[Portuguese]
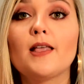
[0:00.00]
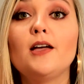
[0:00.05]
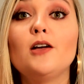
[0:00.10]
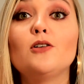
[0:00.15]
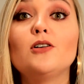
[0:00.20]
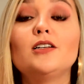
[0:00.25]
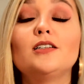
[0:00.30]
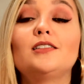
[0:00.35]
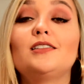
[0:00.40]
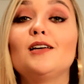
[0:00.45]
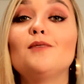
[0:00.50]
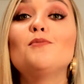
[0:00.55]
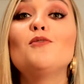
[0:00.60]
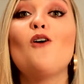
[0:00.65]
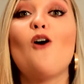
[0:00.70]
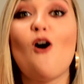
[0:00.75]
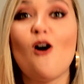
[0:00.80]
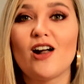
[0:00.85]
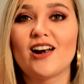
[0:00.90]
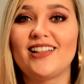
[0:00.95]
eu
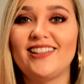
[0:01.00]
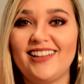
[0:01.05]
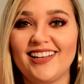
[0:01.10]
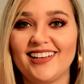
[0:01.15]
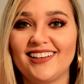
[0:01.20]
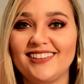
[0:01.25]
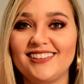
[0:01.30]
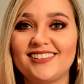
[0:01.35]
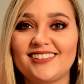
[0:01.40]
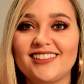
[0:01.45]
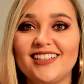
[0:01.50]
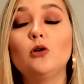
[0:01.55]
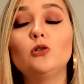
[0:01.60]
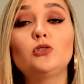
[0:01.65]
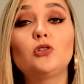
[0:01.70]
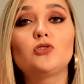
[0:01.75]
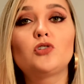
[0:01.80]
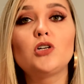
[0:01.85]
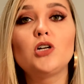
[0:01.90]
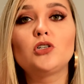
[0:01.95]
recebo ordens. Eu
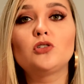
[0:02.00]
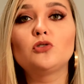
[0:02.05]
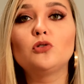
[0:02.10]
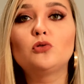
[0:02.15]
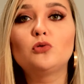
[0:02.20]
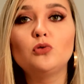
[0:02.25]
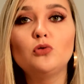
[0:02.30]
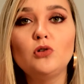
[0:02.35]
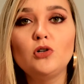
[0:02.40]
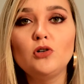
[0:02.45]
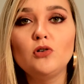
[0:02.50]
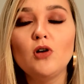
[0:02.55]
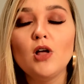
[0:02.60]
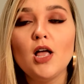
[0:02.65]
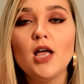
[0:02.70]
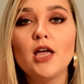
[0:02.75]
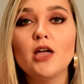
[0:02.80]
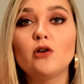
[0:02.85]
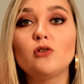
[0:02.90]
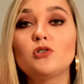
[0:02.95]
sou gerente do turno,
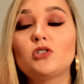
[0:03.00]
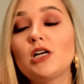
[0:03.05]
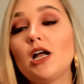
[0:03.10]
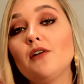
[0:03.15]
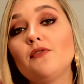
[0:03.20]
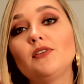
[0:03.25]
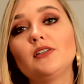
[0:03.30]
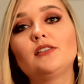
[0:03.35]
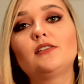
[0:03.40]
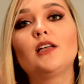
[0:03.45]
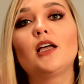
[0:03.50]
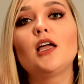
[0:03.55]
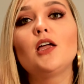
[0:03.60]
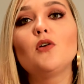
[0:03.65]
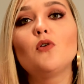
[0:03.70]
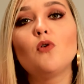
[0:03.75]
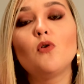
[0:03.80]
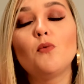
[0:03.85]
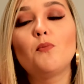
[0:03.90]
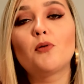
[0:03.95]
eu já
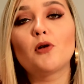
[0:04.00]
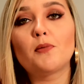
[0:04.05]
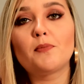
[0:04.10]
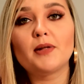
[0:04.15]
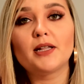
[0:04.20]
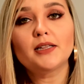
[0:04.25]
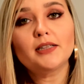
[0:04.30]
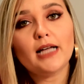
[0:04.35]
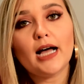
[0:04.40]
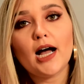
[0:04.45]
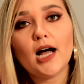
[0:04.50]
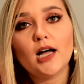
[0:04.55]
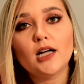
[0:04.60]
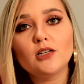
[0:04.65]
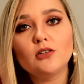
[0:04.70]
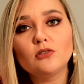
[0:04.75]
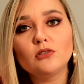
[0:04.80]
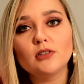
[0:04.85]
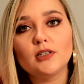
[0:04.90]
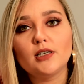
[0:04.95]
avisei o proprietário,